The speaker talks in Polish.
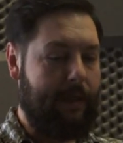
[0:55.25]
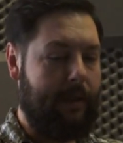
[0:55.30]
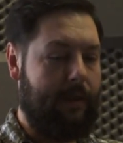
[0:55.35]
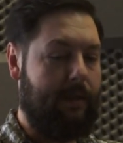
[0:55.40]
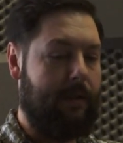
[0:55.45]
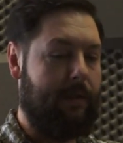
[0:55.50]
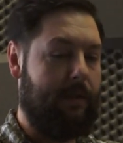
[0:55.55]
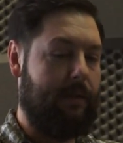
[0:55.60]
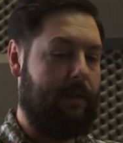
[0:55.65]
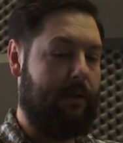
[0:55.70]

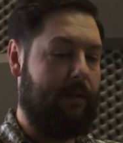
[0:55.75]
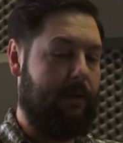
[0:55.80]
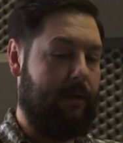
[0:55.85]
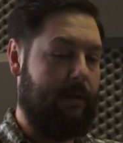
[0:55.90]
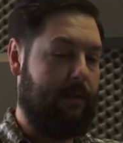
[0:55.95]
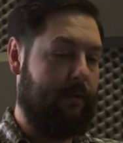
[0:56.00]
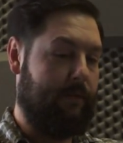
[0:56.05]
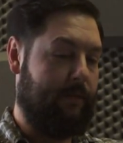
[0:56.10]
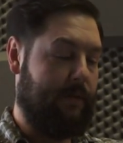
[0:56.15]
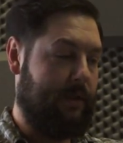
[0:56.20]
E,
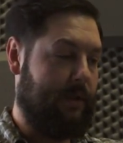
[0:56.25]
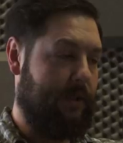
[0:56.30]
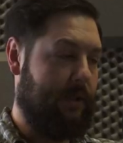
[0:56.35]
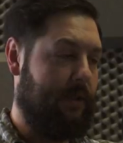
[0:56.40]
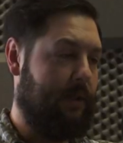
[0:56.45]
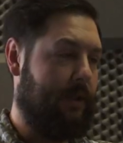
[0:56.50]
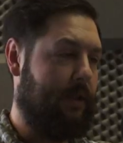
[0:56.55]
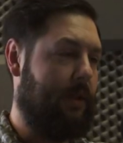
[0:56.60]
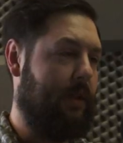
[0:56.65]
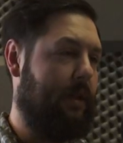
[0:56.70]
i
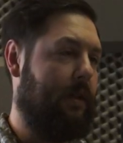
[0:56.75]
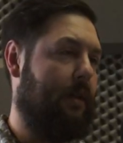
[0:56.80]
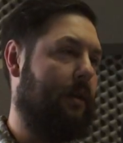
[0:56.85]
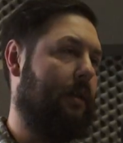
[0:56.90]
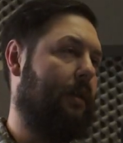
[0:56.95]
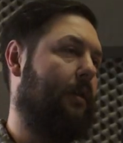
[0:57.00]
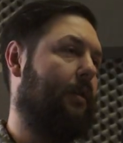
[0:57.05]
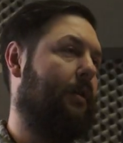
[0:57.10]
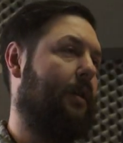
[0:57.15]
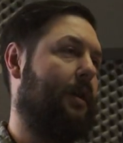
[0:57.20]
wycinki
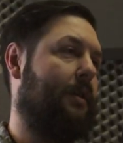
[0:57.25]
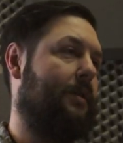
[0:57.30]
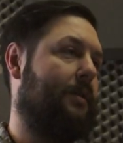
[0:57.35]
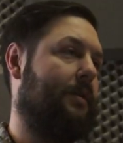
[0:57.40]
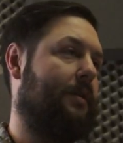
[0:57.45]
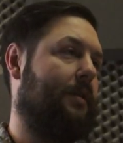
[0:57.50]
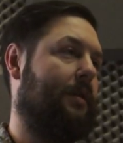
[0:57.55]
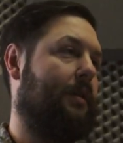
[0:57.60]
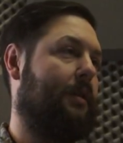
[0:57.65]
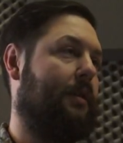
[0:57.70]

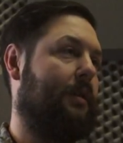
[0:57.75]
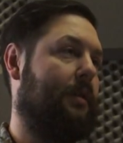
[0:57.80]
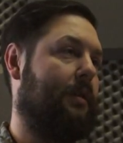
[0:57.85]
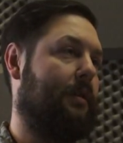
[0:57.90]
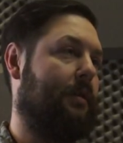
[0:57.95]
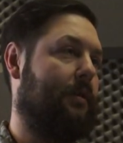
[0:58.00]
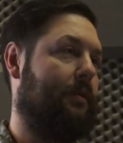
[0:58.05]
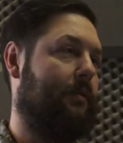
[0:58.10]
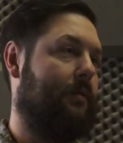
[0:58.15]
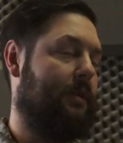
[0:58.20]
oraz e,
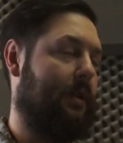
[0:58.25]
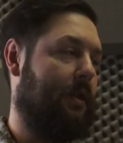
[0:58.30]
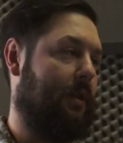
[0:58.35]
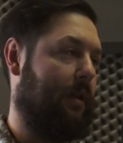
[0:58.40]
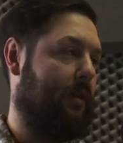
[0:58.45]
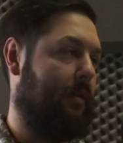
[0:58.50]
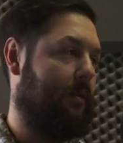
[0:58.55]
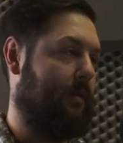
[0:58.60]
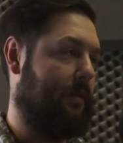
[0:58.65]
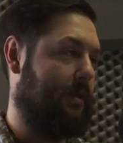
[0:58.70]

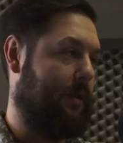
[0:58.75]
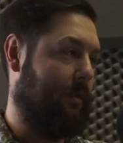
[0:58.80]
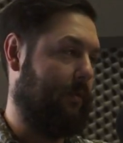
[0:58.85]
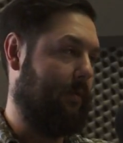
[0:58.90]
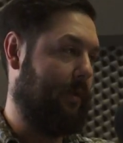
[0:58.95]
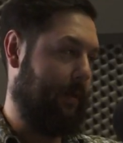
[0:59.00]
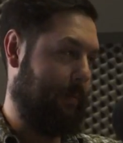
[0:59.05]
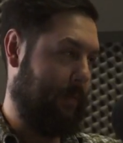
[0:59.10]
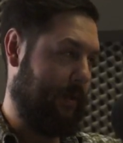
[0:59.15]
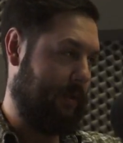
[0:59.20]
wszelkiego rodzaju
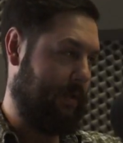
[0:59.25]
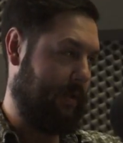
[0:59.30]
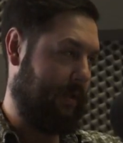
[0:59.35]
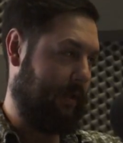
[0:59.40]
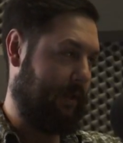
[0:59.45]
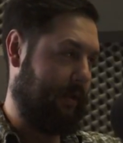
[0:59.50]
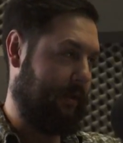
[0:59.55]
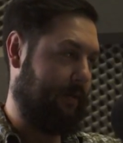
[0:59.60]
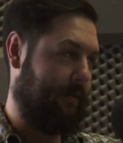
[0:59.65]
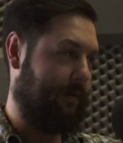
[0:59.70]

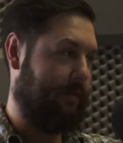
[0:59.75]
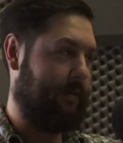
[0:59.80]
drapieżniki.